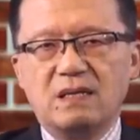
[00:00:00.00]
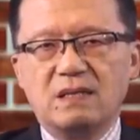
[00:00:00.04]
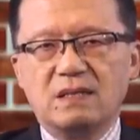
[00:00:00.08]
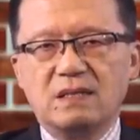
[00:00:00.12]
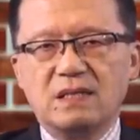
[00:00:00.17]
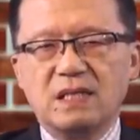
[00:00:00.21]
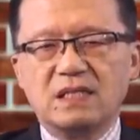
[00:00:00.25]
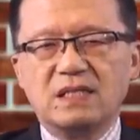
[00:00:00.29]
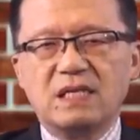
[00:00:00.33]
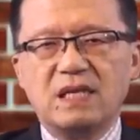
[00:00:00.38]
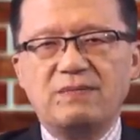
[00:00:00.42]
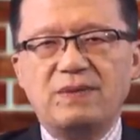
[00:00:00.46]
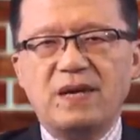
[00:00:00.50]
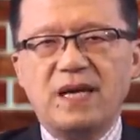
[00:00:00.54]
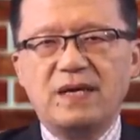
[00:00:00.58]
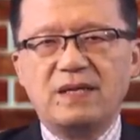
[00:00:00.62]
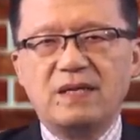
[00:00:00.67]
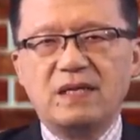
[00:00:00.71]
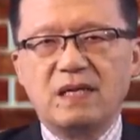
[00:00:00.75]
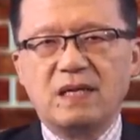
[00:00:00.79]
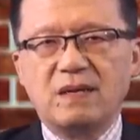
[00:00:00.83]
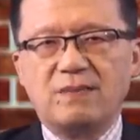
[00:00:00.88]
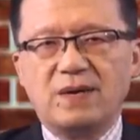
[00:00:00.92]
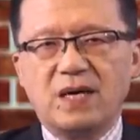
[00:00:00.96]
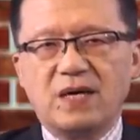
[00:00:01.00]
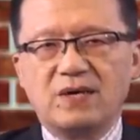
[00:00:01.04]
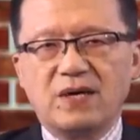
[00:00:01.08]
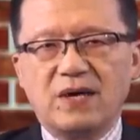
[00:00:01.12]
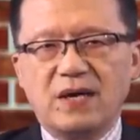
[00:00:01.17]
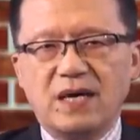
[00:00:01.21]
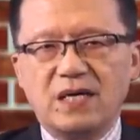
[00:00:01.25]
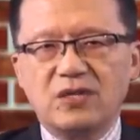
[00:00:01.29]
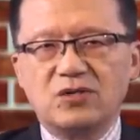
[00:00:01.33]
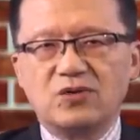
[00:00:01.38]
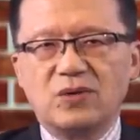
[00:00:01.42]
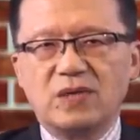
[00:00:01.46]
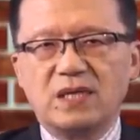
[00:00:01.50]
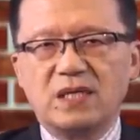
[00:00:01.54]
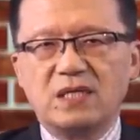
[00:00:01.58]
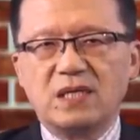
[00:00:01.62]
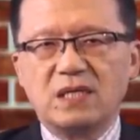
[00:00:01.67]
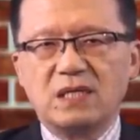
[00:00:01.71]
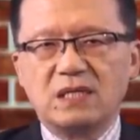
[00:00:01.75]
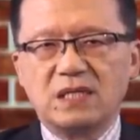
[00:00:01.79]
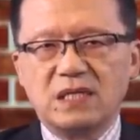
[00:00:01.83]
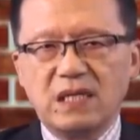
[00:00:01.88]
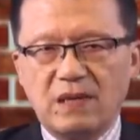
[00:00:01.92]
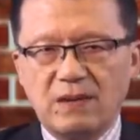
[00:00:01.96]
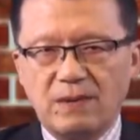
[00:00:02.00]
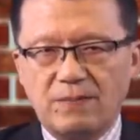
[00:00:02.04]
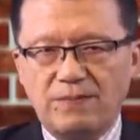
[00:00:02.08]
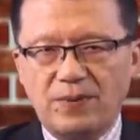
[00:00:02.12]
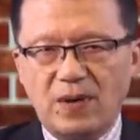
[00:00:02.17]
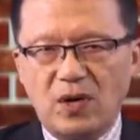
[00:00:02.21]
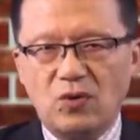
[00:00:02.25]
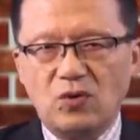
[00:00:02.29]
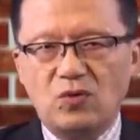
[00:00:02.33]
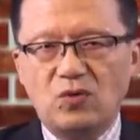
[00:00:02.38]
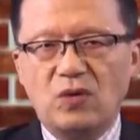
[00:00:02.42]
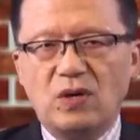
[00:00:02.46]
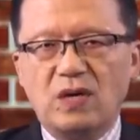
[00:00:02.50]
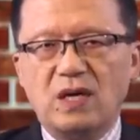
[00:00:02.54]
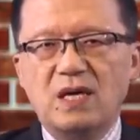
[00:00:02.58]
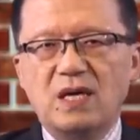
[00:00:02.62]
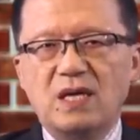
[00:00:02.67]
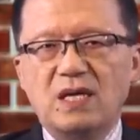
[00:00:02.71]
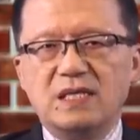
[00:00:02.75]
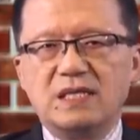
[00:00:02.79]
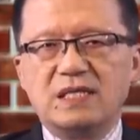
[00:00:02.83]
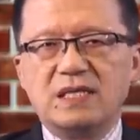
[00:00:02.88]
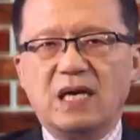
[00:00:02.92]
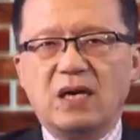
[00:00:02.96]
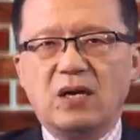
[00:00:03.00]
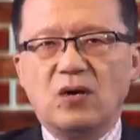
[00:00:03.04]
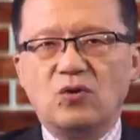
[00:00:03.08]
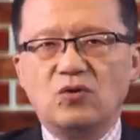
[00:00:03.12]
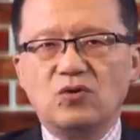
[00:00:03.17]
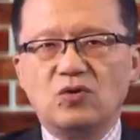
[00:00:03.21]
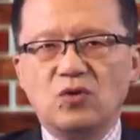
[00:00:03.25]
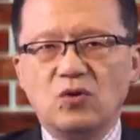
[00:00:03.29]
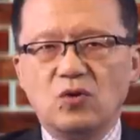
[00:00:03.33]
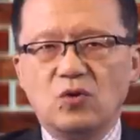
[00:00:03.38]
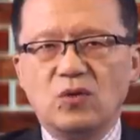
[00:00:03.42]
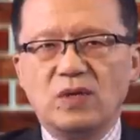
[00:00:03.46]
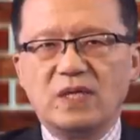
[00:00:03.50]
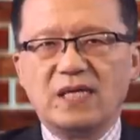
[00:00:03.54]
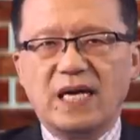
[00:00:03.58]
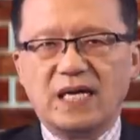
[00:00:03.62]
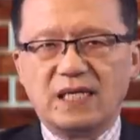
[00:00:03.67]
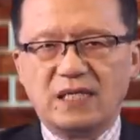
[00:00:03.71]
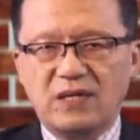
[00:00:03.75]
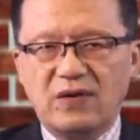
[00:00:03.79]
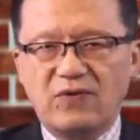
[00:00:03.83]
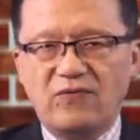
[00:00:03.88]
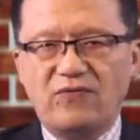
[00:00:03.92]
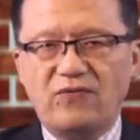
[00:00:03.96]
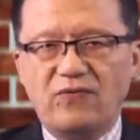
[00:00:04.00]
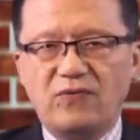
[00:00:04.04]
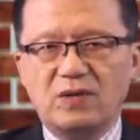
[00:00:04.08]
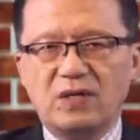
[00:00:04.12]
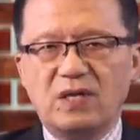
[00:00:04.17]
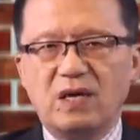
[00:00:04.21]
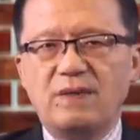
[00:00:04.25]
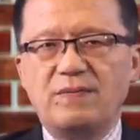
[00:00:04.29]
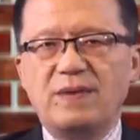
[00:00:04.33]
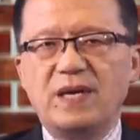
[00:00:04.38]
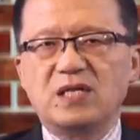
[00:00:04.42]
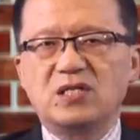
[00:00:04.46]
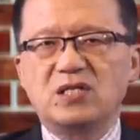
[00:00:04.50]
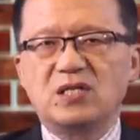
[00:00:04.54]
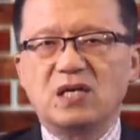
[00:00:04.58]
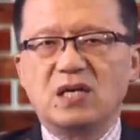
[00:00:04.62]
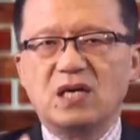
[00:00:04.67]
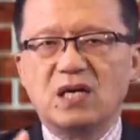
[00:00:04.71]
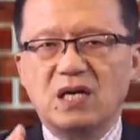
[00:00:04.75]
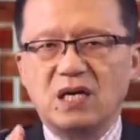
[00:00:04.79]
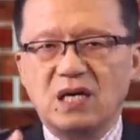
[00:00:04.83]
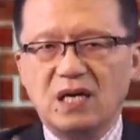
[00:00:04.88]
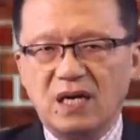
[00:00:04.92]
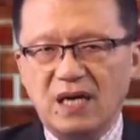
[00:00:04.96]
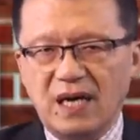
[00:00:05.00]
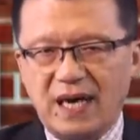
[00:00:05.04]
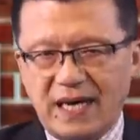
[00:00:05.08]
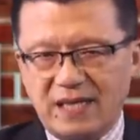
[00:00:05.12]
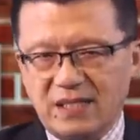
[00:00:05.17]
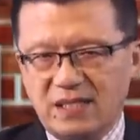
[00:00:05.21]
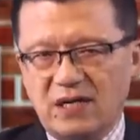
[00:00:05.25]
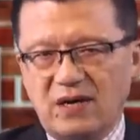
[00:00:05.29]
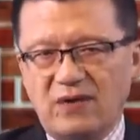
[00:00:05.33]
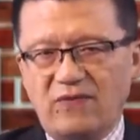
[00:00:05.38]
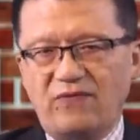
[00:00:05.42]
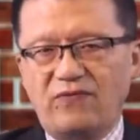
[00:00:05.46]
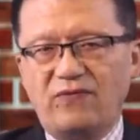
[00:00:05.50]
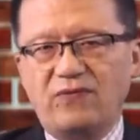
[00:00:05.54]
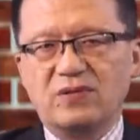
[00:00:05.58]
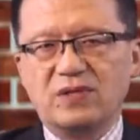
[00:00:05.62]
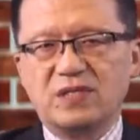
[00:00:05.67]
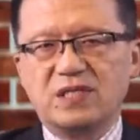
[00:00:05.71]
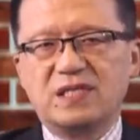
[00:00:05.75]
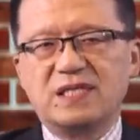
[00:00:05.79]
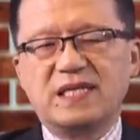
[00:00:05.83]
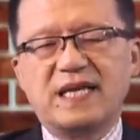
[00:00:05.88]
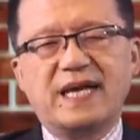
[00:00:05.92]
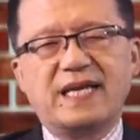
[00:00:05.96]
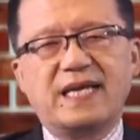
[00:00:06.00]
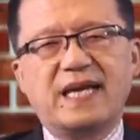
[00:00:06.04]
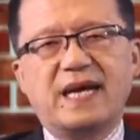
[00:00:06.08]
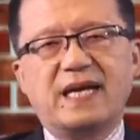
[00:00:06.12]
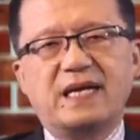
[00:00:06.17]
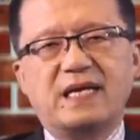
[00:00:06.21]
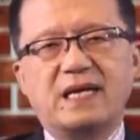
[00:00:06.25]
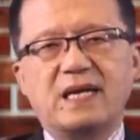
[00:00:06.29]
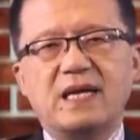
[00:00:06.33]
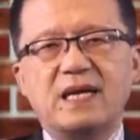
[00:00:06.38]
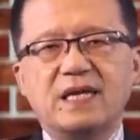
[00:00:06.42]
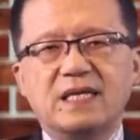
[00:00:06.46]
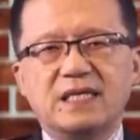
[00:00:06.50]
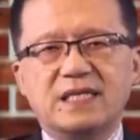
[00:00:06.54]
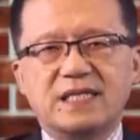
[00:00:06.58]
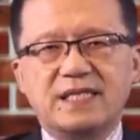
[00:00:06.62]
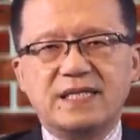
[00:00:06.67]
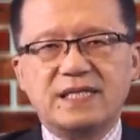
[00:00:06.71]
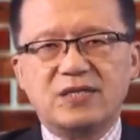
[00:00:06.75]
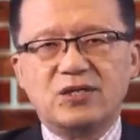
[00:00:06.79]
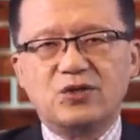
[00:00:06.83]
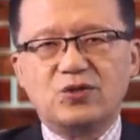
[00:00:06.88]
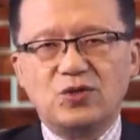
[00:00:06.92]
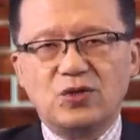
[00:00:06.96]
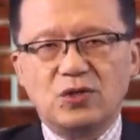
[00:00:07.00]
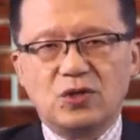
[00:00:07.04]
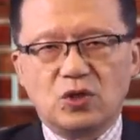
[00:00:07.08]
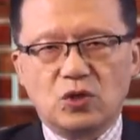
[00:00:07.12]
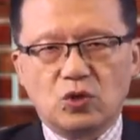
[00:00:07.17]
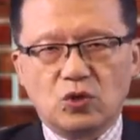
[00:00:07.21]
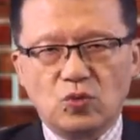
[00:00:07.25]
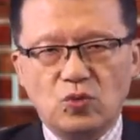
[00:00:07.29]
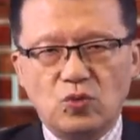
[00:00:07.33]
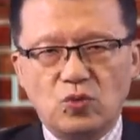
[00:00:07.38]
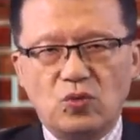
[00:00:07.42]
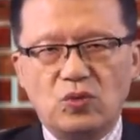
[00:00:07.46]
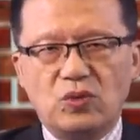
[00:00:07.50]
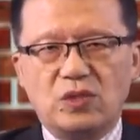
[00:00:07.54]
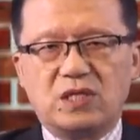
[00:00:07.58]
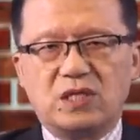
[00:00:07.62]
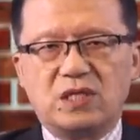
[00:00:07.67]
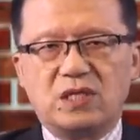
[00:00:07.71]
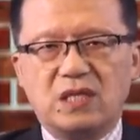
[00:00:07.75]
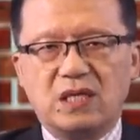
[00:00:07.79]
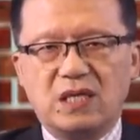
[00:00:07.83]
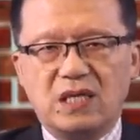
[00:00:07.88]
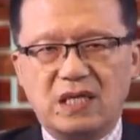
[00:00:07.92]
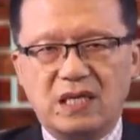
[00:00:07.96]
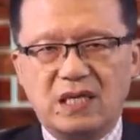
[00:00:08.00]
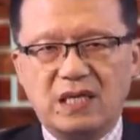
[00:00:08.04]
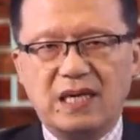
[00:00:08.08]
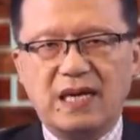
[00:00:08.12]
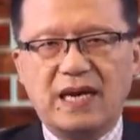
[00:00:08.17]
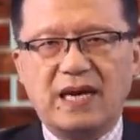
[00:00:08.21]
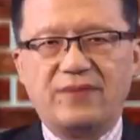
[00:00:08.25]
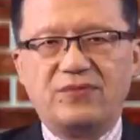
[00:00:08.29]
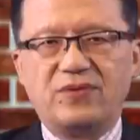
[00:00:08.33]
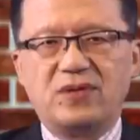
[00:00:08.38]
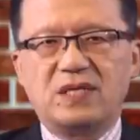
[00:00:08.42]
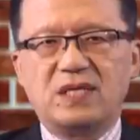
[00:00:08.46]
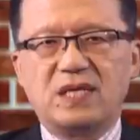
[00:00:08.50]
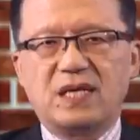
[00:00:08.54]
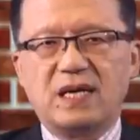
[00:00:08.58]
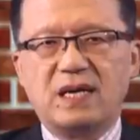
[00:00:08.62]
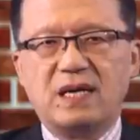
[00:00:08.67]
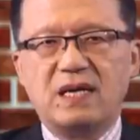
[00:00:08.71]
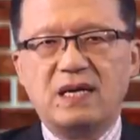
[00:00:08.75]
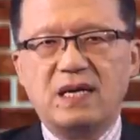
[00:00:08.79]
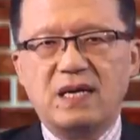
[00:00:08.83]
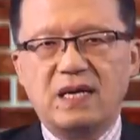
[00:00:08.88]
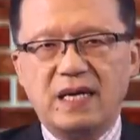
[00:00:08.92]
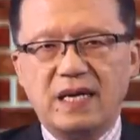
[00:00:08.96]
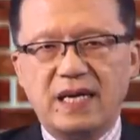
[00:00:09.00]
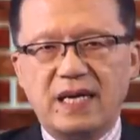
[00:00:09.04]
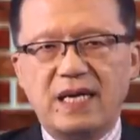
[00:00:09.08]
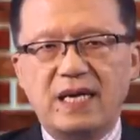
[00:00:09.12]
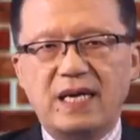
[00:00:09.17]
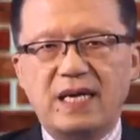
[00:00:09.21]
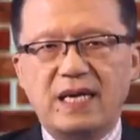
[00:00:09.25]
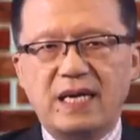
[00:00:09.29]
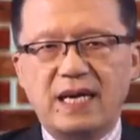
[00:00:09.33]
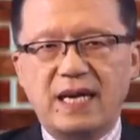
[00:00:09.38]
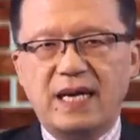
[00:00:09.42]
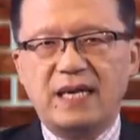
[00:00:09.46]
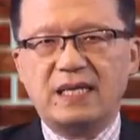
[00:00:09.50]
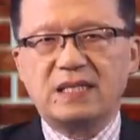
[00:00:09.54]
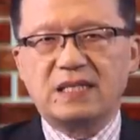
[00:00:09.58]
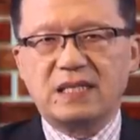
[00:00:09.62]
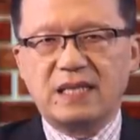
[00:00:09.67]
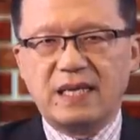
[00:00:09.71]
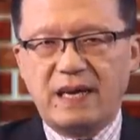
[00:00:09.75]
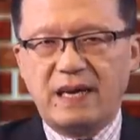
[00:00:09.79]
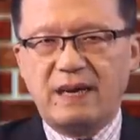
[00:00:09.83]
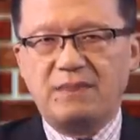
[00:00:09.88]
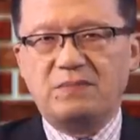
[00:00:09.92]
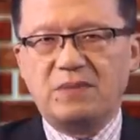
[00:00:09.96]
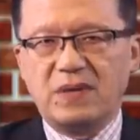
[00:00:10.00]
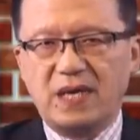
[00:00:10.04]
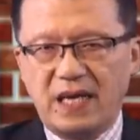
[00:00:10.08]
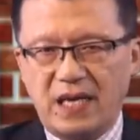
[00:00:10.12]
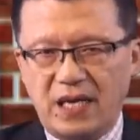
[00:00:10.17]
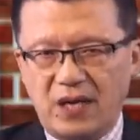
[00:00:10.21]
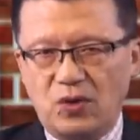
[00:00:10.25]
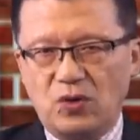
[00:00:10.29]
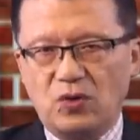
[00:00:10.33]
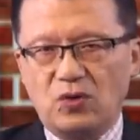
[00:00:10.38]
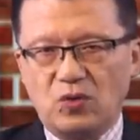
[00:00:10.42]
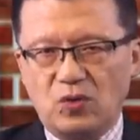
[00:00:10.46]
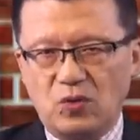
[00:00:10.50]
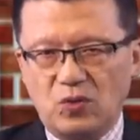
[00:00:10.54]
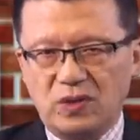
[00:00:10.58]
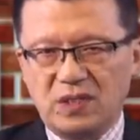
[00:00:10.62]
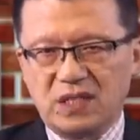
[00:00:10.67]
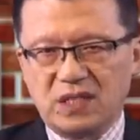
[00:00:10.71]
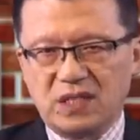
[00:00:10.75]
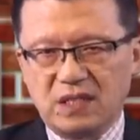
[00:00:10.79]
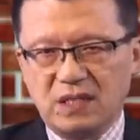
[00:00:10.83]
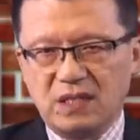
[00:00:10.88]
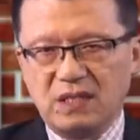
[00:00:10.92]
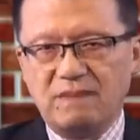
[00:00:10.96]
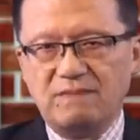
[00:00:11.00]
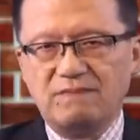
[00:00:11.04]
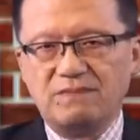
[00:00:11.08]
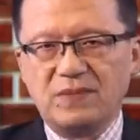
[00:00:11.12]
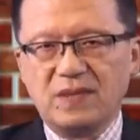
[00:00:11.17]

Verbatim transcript: 那这篇那个报道还说呢，这这个包括向欧洲国家政府，特别是荷兰政府施加压力，继续阻止荷兰的这个 ASML 公司